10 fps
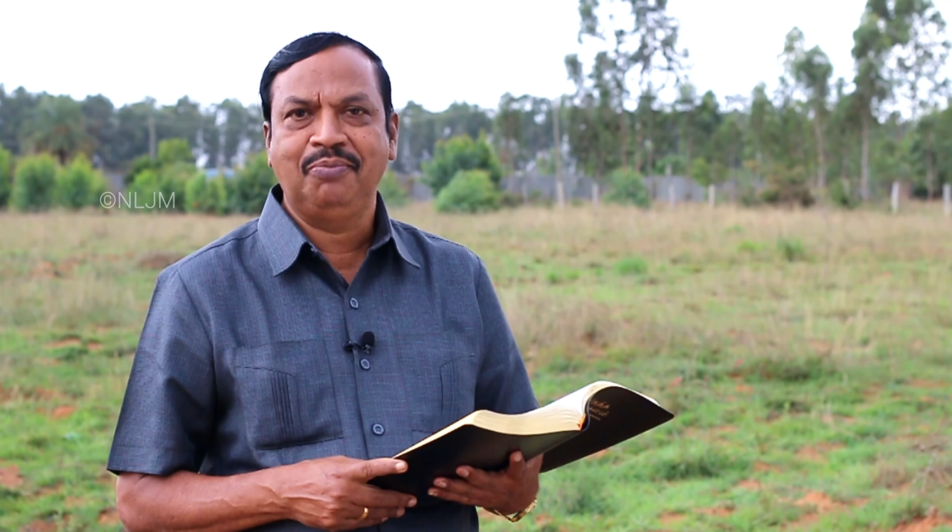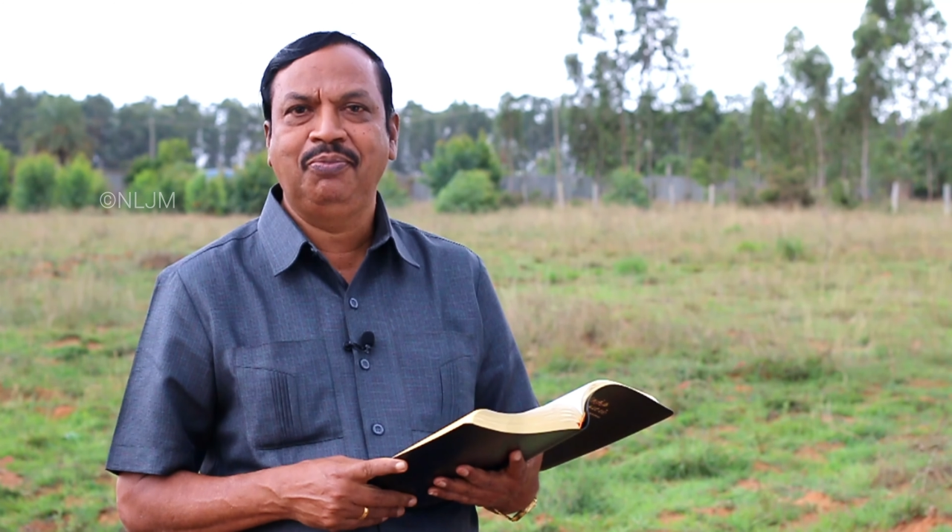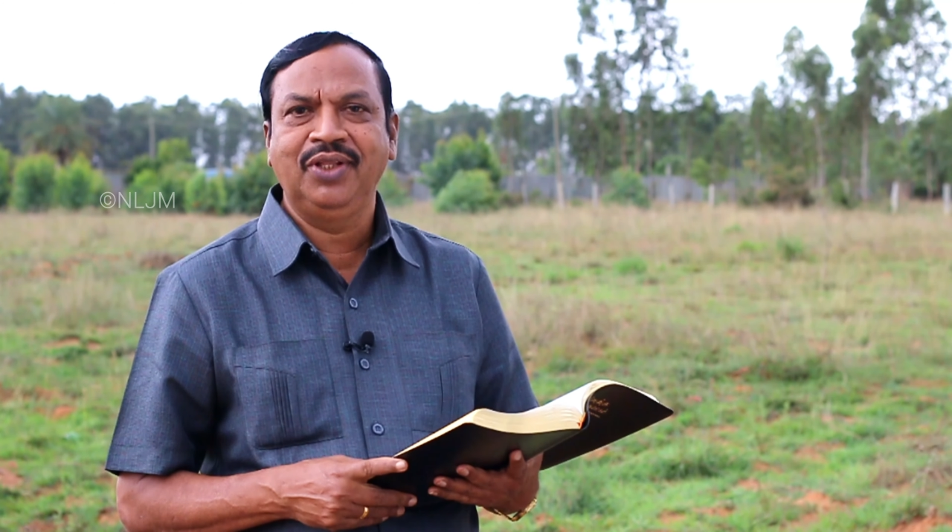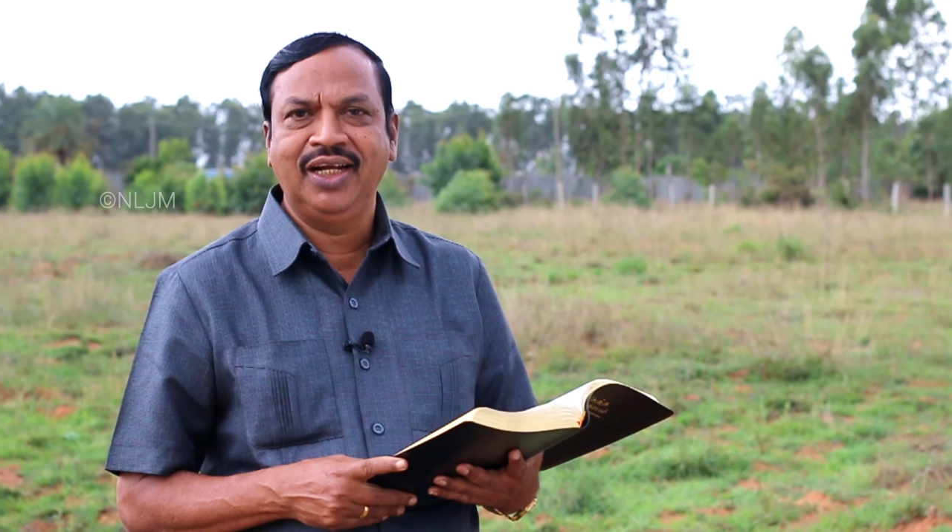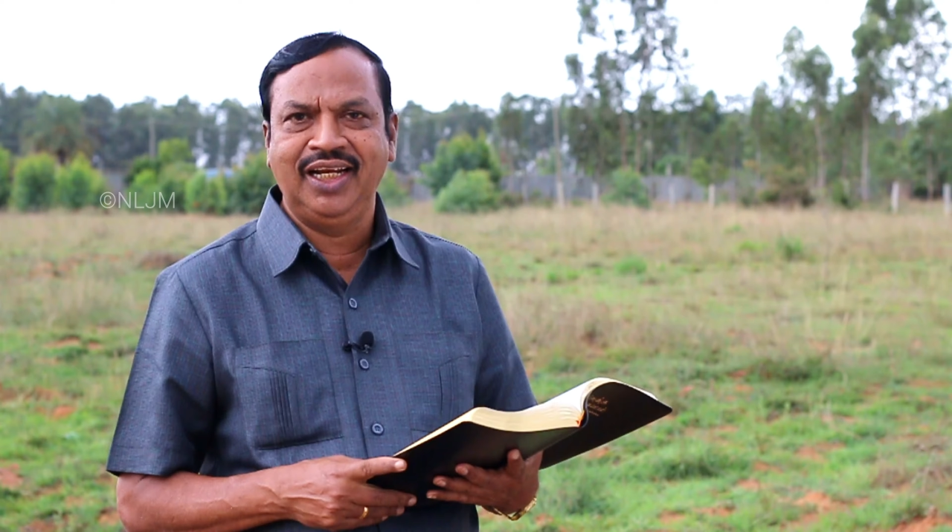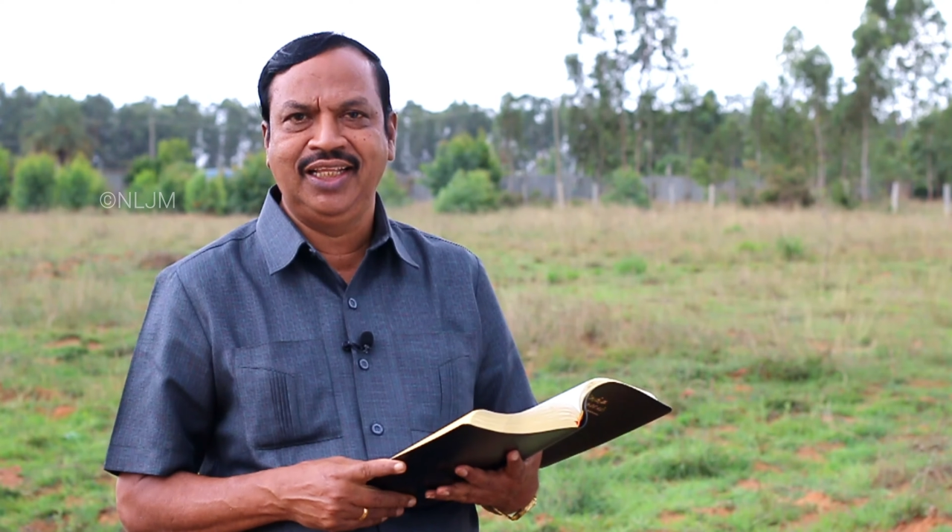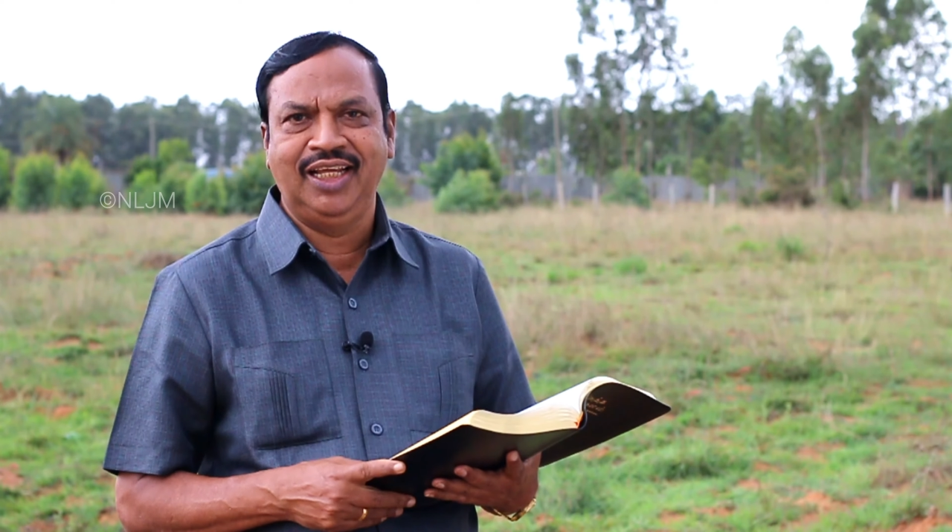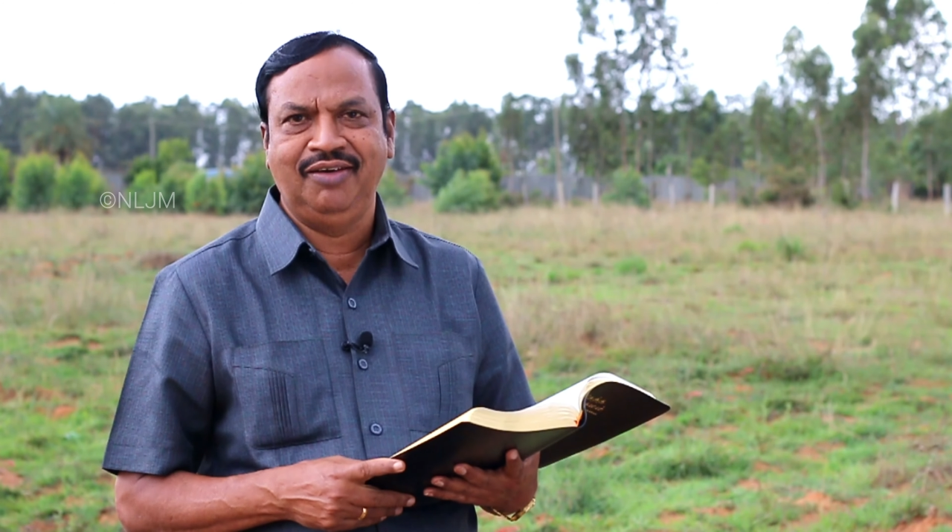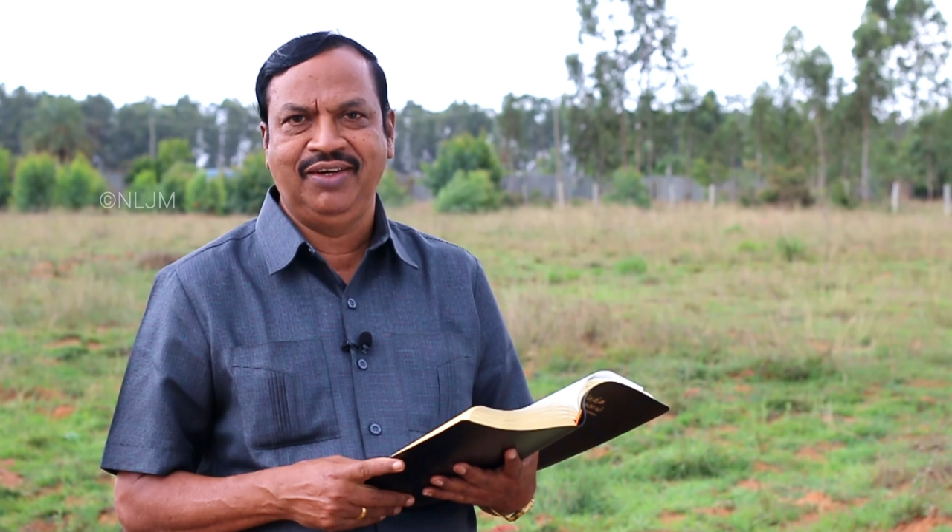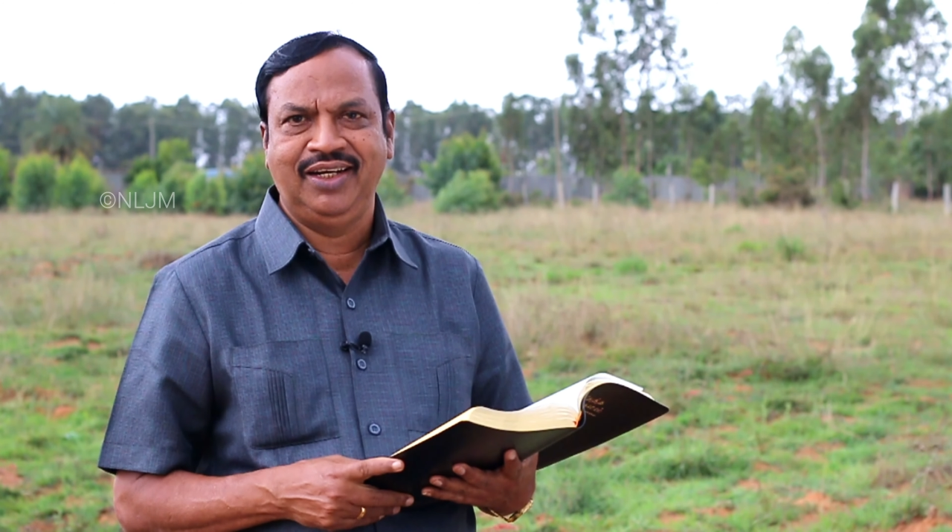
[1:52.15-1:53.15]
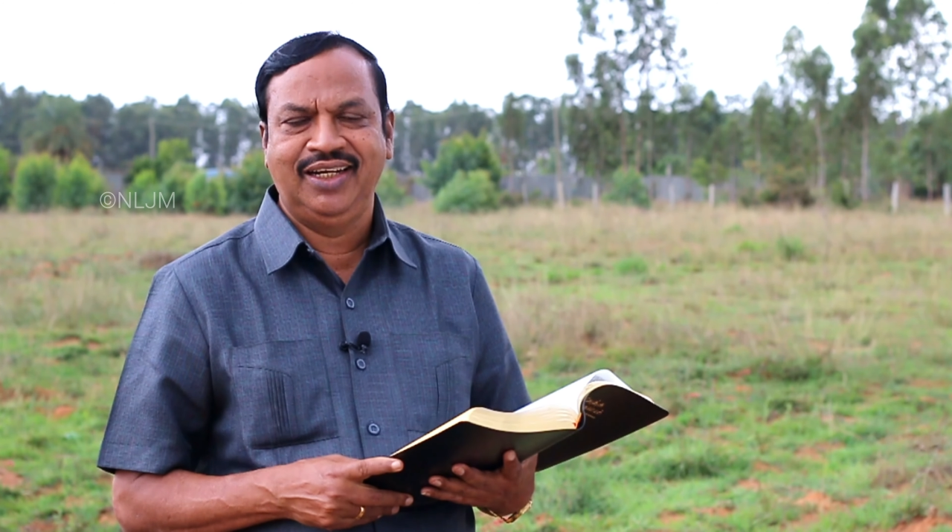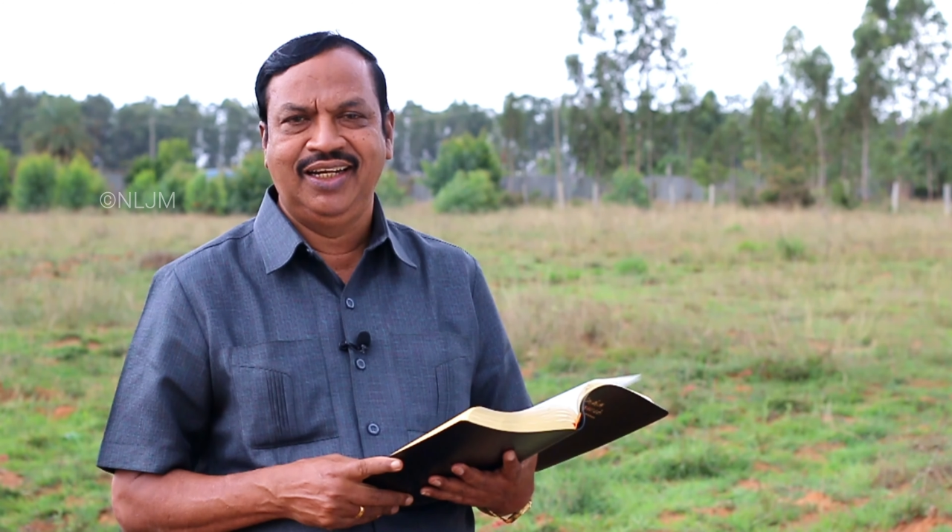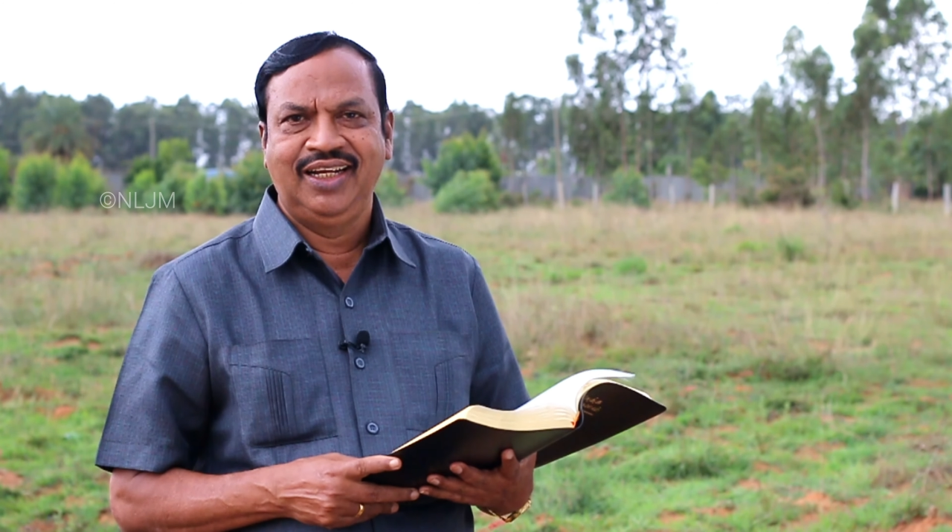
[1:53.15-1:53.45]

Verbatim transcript: அற்புதங்களை தேவன்